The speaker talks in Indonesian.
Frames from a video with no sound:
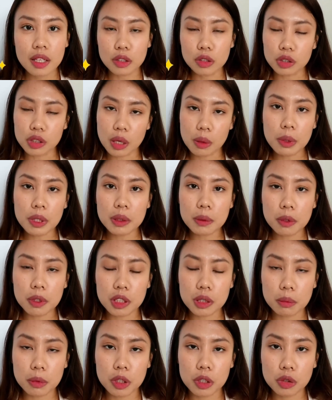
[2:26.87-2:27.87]
terutama
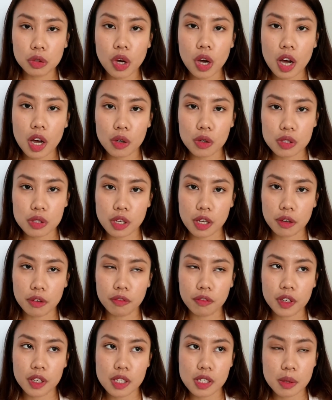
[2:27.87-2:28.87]
teman-teman tuh harus
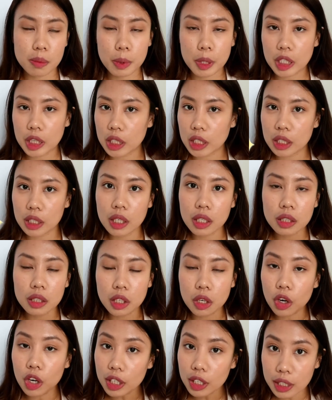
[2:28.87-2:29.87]
servis seperti
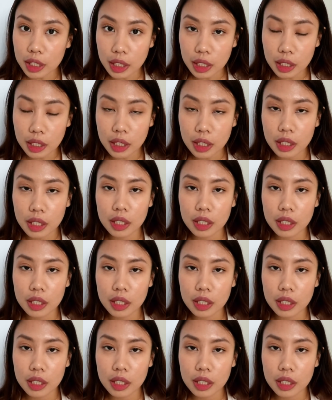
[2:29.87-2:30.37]
ganti oli